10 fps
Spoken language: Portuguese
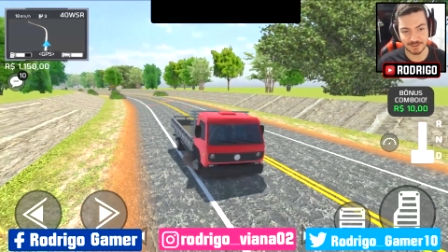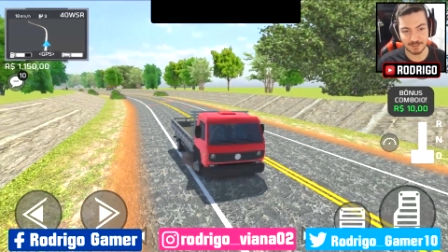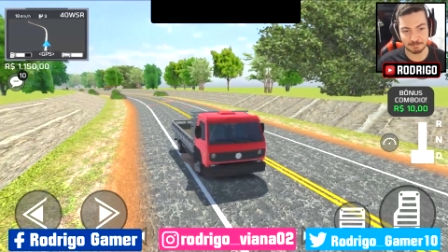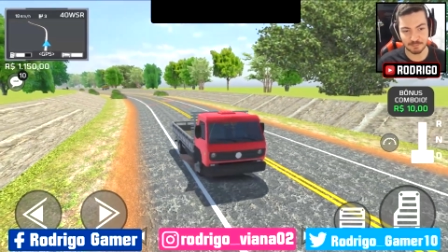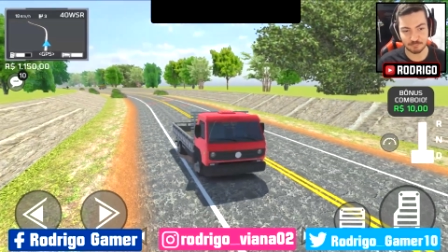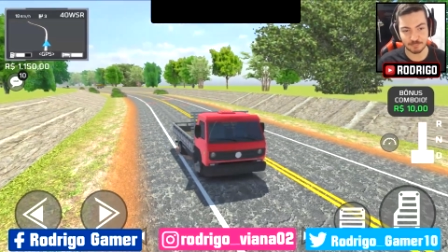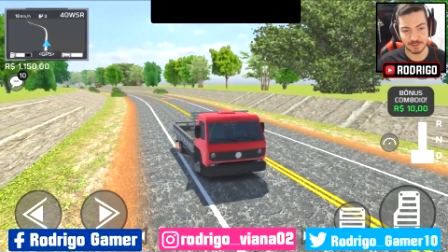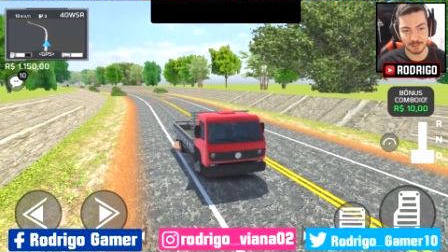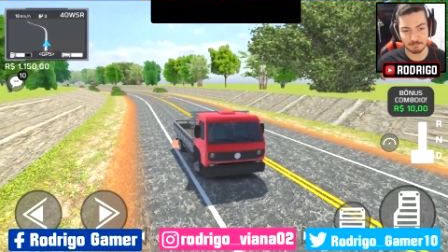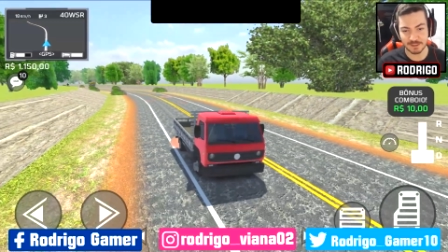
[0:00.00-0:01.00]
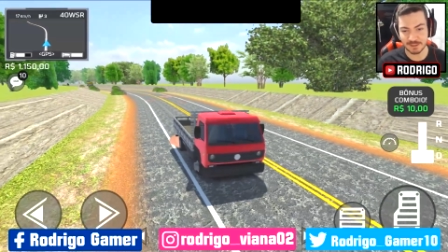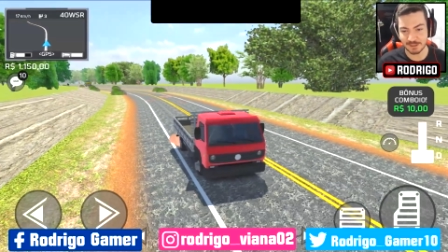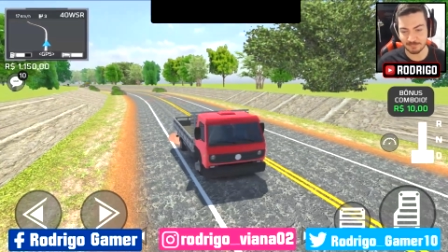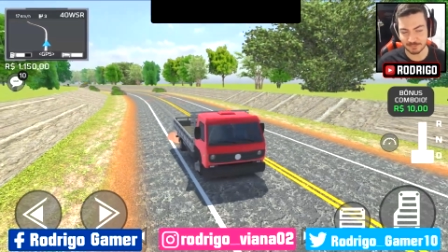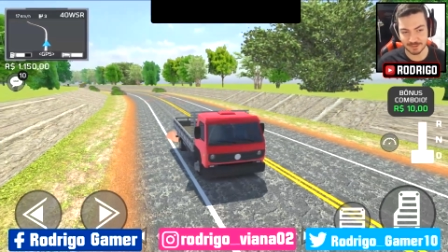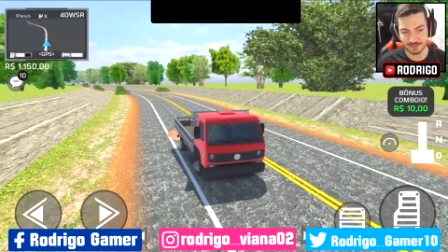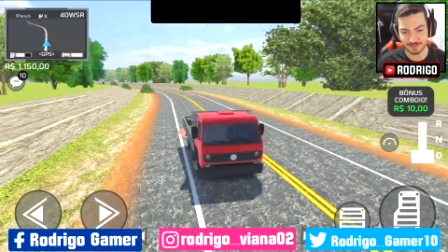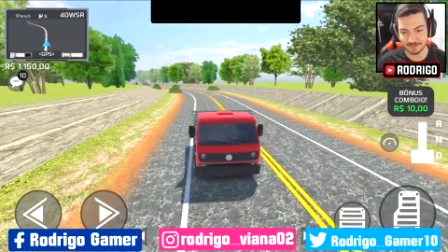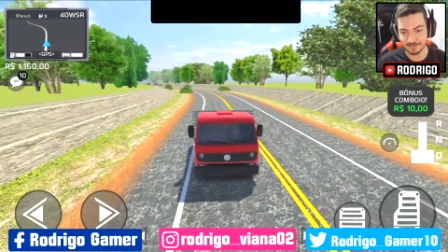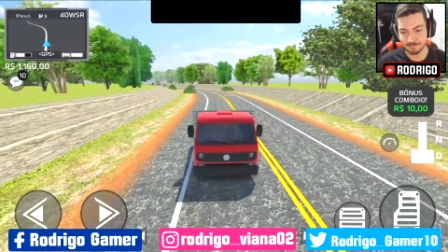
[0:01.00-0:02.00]
o cara passou ali a milhão,
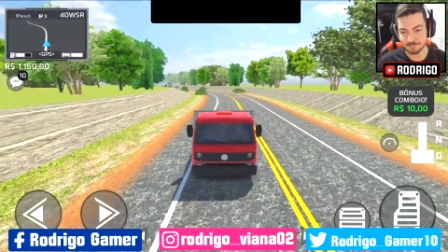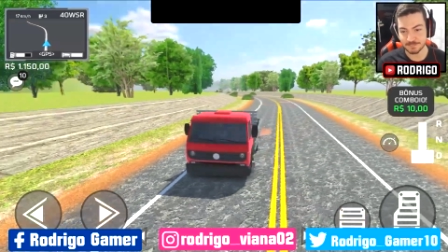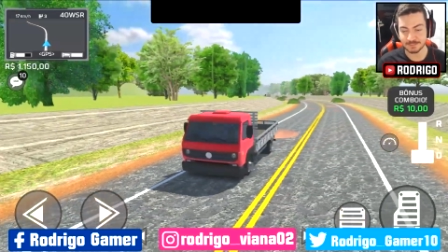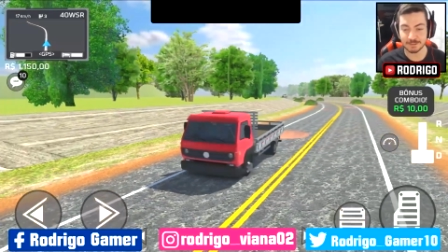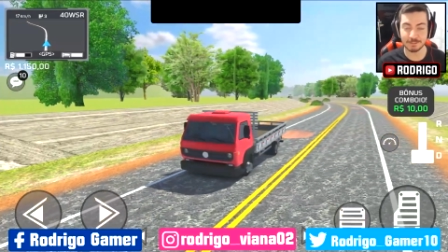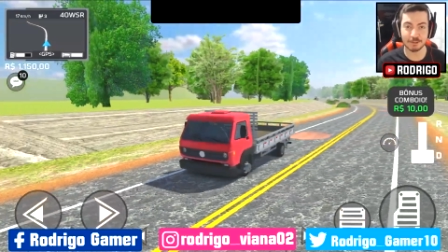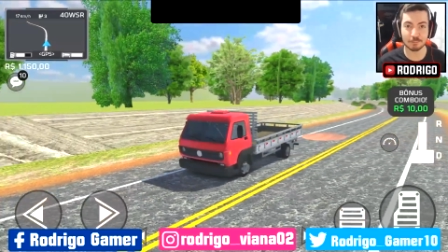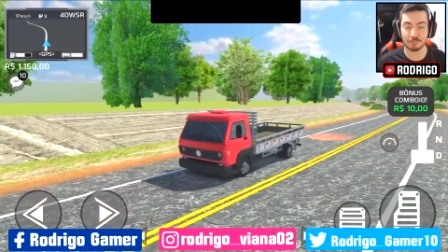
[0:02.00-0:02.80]
cara. Então até o